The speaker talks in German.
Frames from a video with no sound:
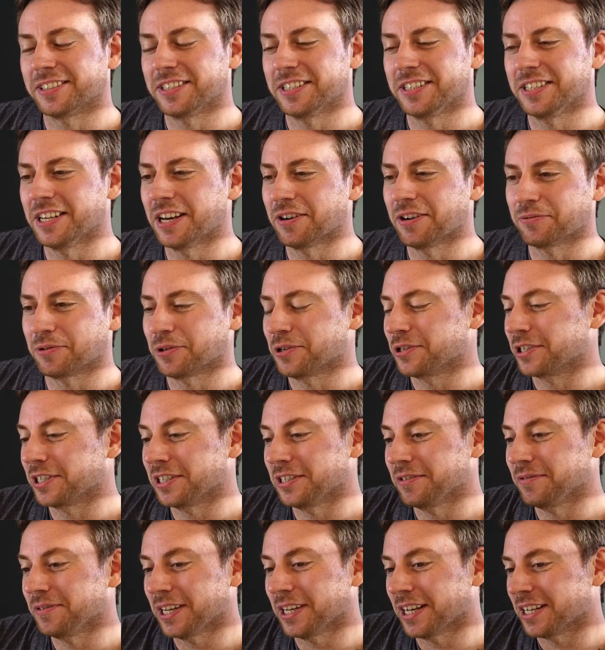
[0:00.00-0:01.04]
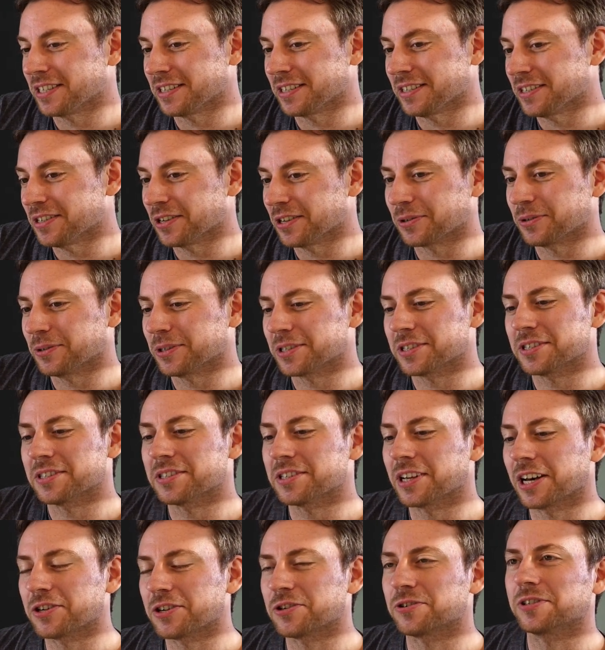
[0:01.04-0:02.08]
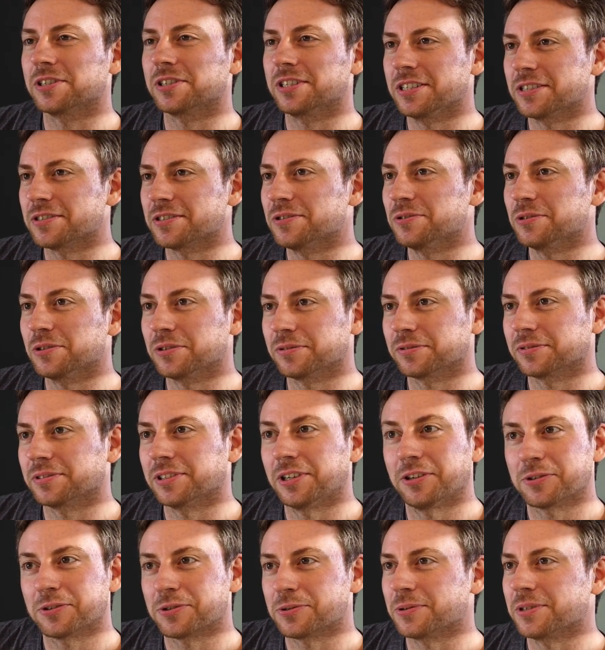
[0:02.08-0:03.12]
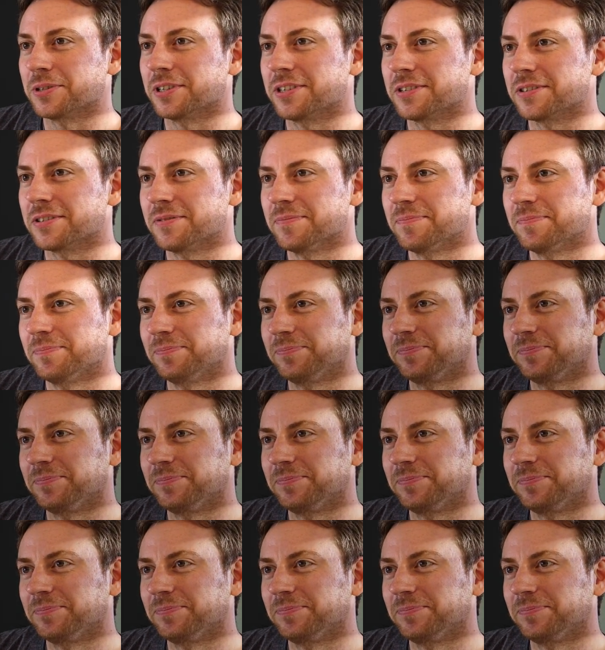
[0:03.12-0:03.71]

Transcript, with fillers: die Erfolge, die wir jetzt in dieser kurzen Zeit schon genießen durften, auch zu genießen.